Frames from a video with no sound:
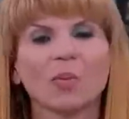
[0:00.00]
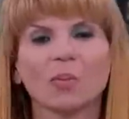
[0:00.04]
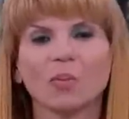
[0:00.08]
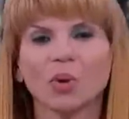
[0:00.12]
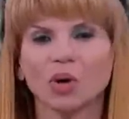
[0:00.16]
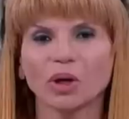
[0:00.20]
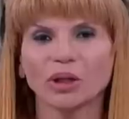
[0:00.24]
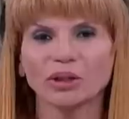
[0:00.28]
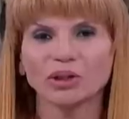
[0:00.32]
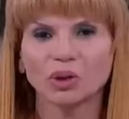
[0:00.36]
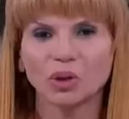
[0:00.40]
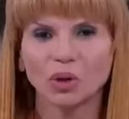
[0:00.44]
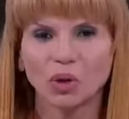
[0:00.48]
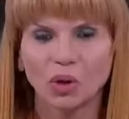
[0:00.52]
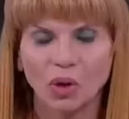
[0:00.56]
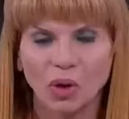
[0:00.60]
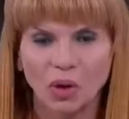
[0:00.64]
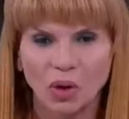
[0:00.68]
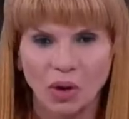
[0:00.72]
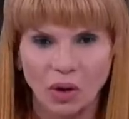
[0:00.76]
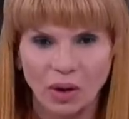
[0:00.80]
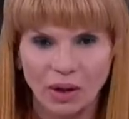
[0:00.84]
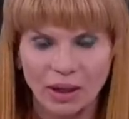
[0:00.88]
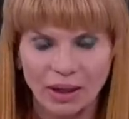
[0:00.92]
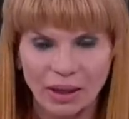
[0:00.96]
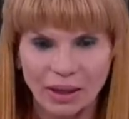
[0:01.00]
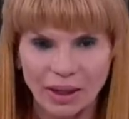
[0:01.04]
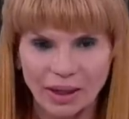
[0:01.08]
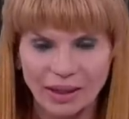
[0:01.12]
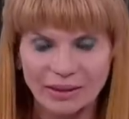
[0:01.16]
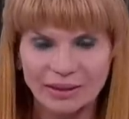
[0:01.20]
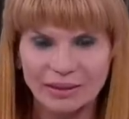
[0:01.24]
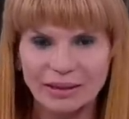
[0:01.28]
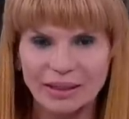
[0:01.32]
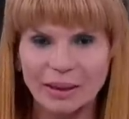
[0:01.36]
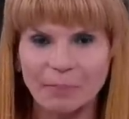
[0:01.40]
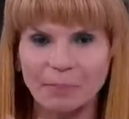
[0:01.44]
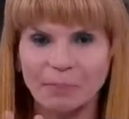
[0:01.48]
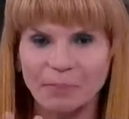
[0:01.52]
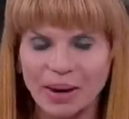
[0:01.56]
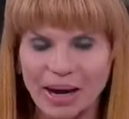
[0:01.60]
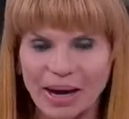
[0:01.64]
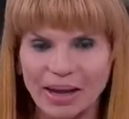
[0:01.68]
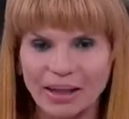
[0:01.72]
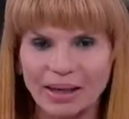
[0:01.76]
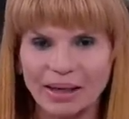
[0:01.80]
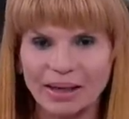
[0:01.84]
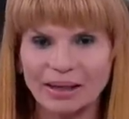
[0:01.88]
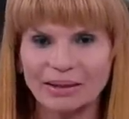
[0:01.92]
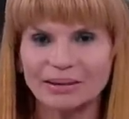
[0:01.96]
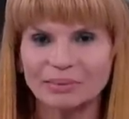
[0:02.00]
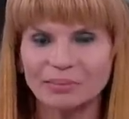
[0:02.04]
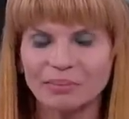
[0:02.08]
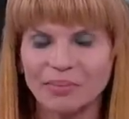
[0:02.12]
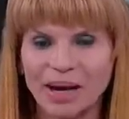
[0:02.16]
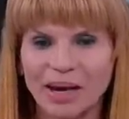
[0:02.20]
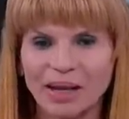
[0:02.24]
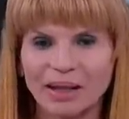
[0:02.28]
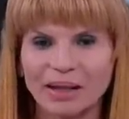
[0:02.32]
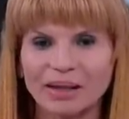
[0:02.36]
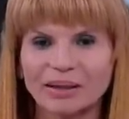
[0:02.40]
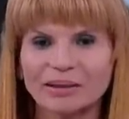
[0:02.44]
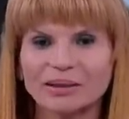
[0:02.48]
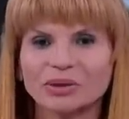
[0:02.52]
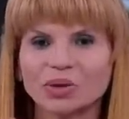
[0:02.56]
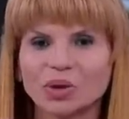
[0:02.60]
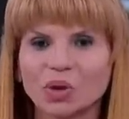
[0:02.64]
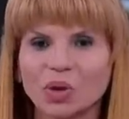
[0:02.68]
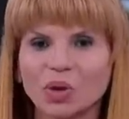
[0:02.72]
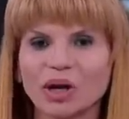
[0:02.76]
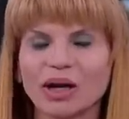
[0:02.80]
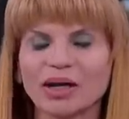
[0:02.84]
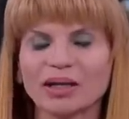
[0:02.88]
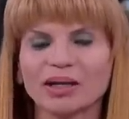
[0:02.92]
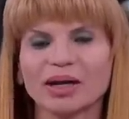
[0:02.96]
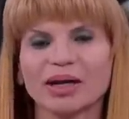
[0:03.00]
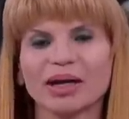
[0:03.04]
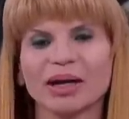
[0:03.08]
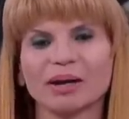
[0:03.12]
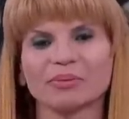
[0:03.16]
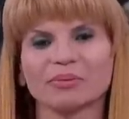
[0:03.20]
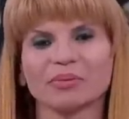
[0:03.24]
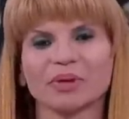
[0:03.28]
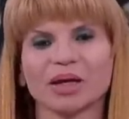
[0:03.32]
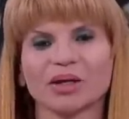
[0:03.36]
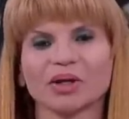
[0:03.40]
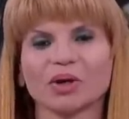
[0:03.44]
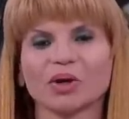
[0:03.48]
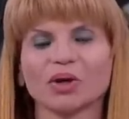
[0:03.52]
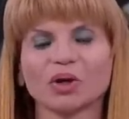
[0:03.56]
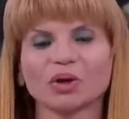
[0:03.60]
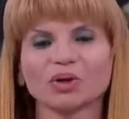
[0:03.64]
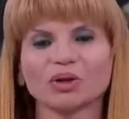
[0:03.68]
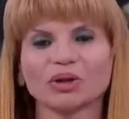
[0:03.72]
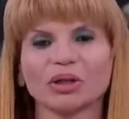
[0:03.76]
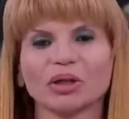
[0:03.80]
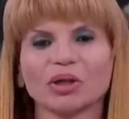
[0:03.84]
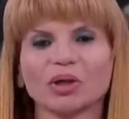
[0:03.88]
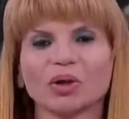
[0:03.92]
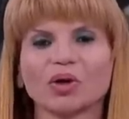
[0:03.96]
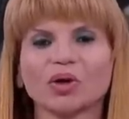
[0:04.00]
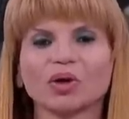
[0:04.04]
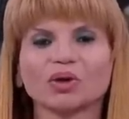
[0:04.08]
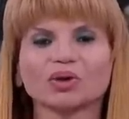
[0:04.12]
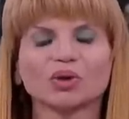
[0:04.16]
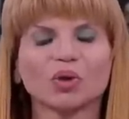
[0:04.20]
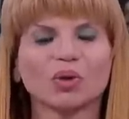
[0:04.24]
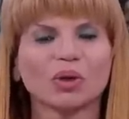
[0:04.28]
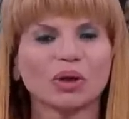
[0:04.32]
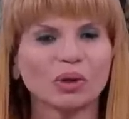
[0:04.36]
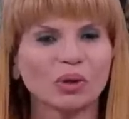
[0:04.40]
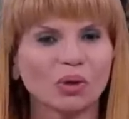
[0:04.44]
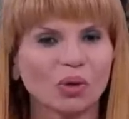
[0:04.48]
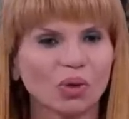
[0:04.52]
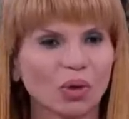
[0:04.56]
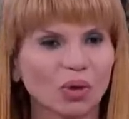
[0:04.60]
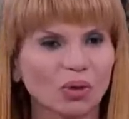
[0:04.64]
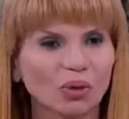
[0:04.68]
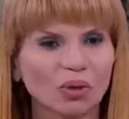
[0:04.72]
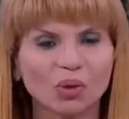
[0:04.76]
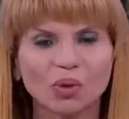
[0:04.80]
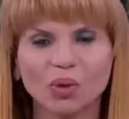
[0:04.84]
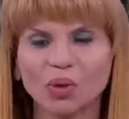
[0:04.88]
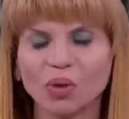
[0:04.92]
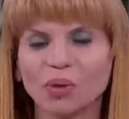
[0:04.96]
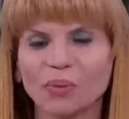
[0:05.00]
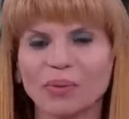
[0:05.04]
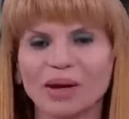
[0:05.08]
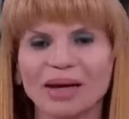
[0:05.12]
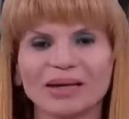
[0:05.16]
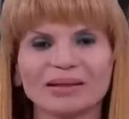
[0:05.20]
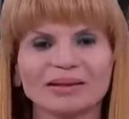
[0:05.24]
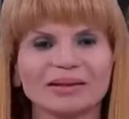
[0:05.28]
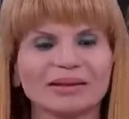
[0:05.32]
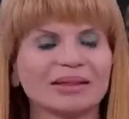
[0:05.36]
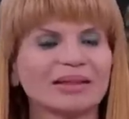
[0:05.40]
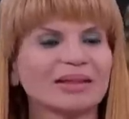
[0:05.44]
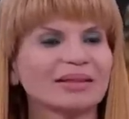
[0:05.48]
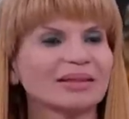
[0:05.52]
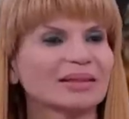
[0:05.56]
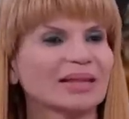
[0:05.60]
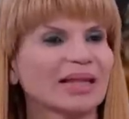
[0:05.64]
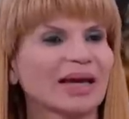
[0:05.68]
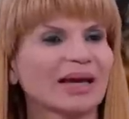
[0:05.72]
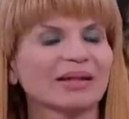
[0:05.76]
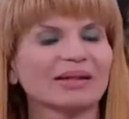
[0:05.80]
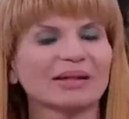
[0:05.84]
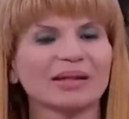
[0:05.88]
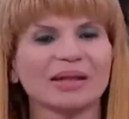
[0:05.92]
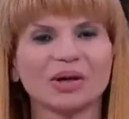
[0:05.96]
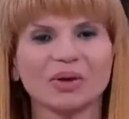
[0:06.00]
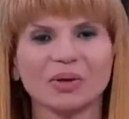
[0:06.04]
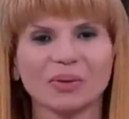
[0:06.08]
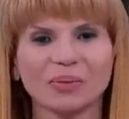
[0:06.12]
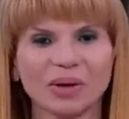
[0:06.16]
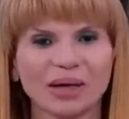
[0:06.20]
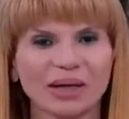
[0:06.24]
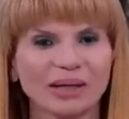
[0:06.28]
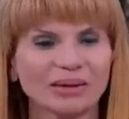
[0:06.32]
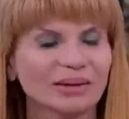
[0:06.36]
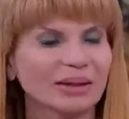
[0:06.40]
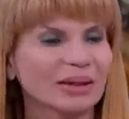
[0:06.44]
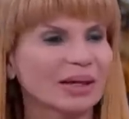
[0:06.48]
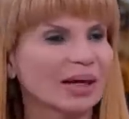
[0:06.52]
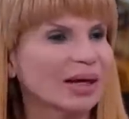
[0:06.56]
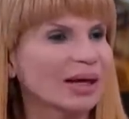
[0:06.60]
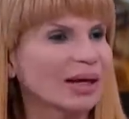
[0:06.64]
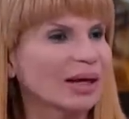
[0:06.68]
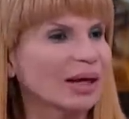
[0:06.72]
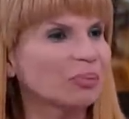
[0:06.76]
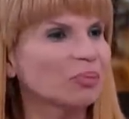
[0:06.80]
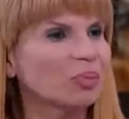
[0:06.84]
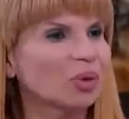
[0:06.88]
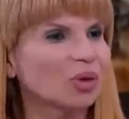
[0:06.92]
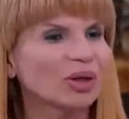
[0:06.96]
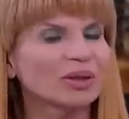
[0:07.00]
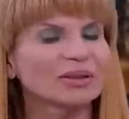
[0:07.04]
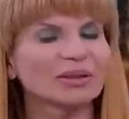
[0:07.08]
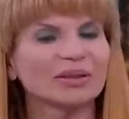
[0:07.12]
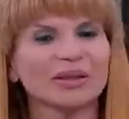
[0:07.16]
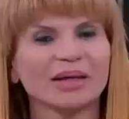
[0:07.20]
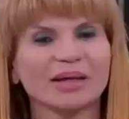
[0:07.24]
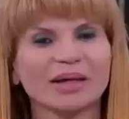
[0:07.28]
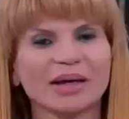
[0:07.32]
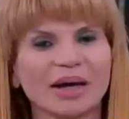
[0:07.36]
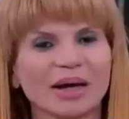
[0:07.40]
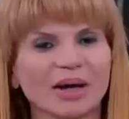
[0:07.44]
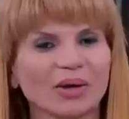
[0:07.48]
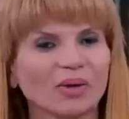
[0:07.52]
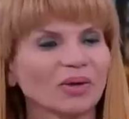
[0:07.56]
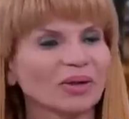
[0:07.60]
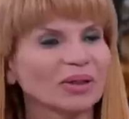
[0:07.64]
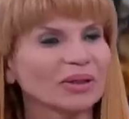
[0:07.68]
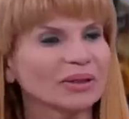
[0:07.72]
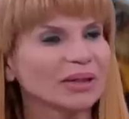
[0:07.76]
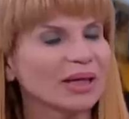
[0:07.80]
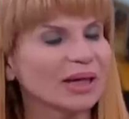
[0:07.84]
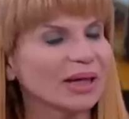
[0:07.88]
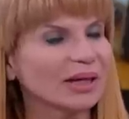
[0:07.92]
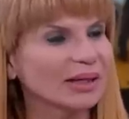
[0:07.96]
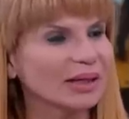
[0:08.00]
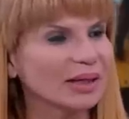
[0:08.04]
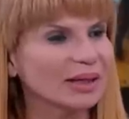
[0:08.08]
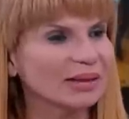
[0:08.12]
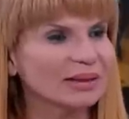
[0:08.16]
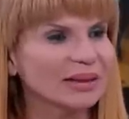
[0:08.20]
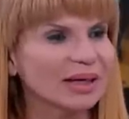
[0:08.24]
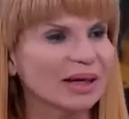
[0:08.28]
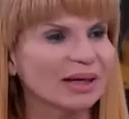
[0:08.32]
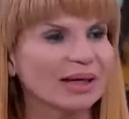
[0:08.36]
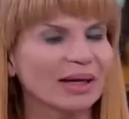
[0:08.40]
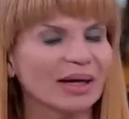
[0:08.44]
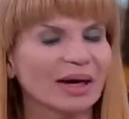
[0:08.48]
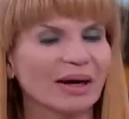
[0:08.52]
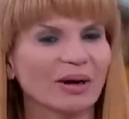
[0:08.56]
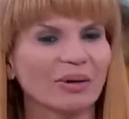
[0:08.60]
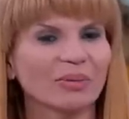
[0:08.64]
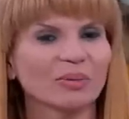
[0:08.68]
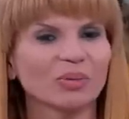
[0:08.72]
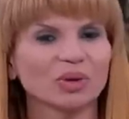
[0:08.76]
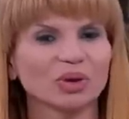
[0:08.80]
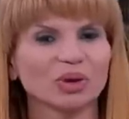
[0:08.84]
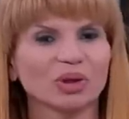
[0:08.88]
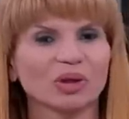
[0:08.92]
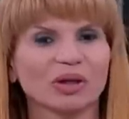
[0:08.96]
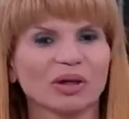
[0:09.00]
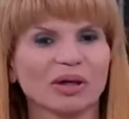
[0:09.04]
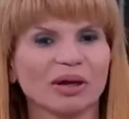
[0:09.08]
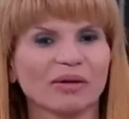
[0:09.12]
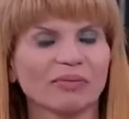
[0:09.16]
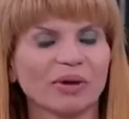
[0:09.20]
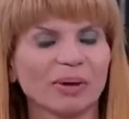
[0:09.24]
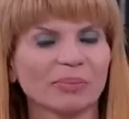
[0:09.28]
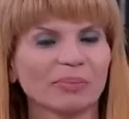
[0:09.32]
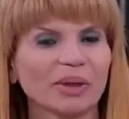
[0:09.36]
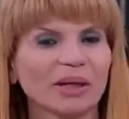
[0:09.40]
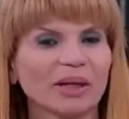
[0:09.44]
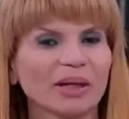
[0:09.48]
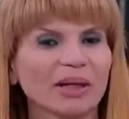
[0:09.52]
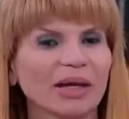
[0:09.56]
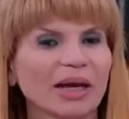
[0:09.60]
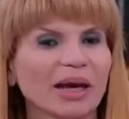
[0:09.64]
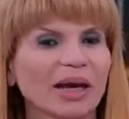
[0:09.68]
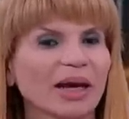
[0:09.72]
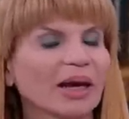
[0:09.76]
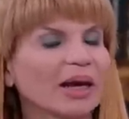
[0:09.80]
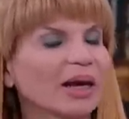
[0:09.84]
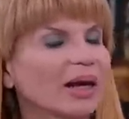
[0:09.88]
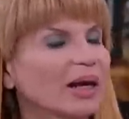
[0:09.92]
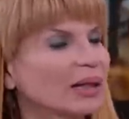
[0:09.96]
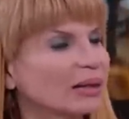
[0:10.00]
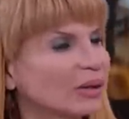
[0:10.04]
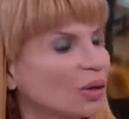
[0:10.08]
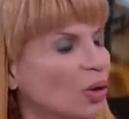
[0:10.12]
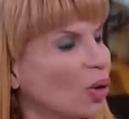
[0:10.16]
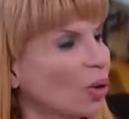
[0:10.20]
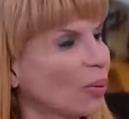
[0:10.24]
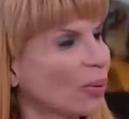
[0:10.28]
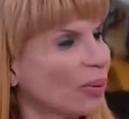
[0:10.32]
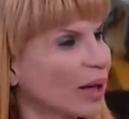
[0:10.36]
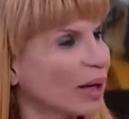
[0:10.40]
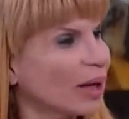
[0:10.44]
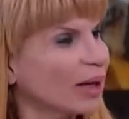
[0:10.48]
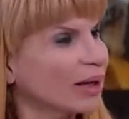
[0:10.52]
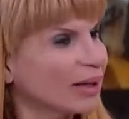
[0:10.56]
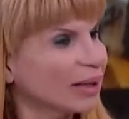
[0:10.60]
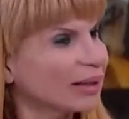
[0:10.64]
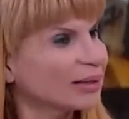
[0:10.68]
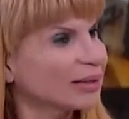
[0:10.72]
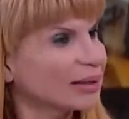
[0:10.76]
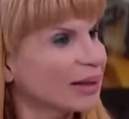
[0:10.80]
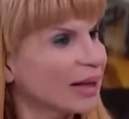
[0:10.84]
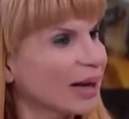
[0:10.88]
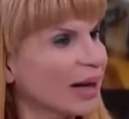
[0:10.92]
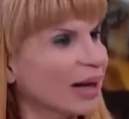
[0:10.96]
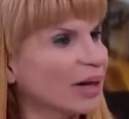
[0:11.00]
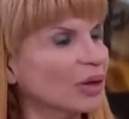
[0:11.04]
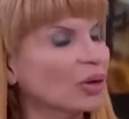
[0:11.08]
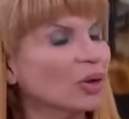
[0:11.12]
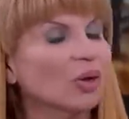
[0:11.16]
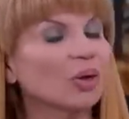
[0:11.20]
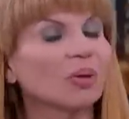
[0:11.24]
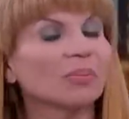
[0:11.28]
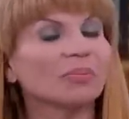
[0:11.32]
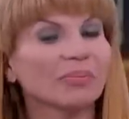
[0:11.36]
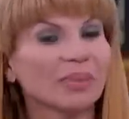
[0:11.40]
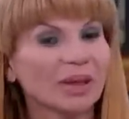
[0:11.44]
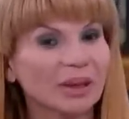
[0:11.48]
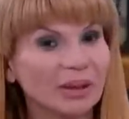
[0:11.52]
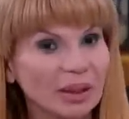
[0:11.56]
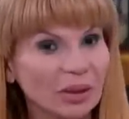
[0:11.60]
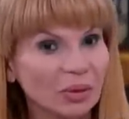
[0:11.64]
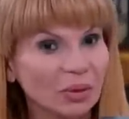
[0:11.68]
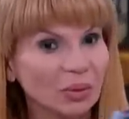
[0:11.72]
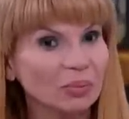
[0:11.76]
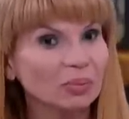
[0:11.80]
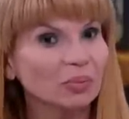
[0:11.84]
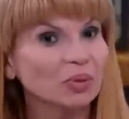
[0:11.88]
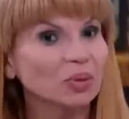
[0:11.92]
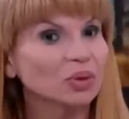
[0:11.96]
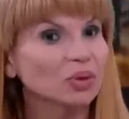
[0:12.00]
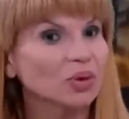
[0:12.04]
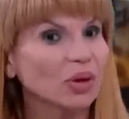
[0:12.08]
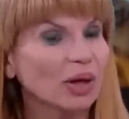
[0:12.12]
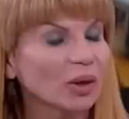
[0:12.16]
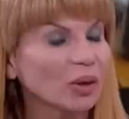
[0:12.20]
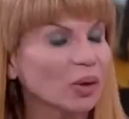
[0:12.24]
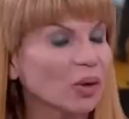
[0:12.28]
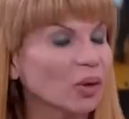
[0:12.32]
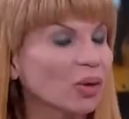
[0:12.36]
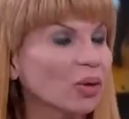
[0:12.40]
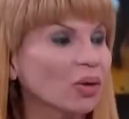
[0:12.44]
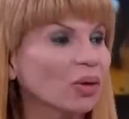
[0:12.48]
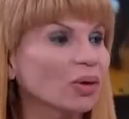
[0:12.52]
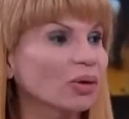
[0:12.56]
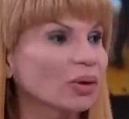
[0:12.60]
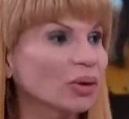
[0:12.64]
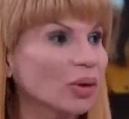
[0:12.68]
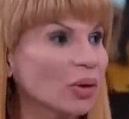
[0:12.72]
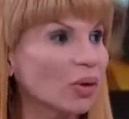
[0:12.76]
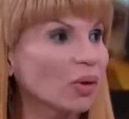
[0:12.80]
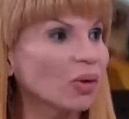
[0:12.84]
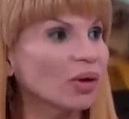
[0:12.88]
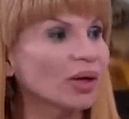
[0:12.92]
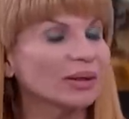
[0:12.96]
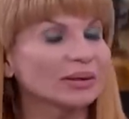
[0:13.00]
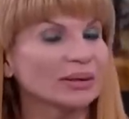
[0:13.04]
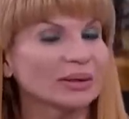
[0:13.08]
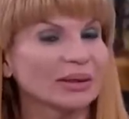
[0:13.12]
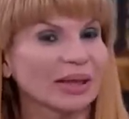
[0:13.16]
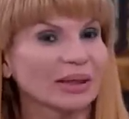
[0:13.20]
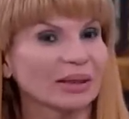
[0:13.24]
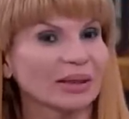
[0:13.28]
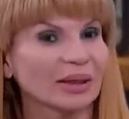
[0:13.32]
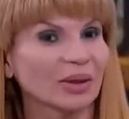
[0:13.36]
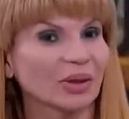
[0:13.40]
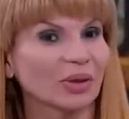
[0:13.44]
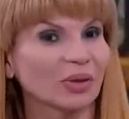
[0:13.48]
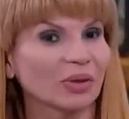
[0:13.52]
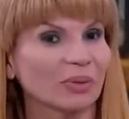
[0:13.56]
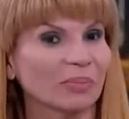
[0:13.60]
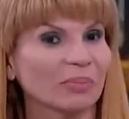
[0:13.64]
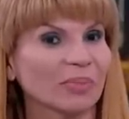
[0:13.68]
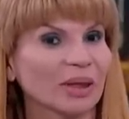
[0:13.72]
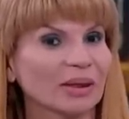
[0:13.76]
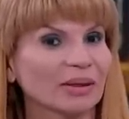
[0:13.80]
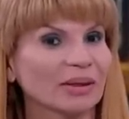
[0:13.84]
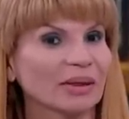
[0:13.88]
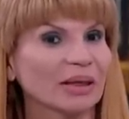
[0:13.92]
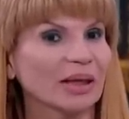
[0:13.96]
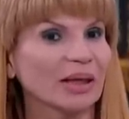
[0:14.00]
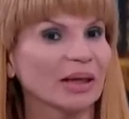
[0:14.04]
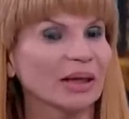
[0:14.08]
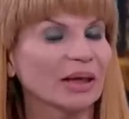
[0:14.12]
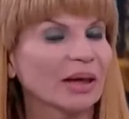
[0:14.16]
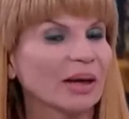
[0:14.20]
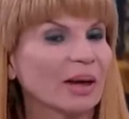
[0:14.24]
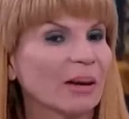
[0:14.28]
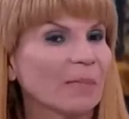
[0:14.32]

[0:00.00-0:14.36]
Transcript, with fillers: Por eso este, padres, madres, no le tengan miedo a los hijos. Cuando lo, tú lo veas distante, lo veas muy encerrado, decían que él se alejaba mucho de la familia, lo veían extraño, metido en mucho alcohol, drogas anteriormente,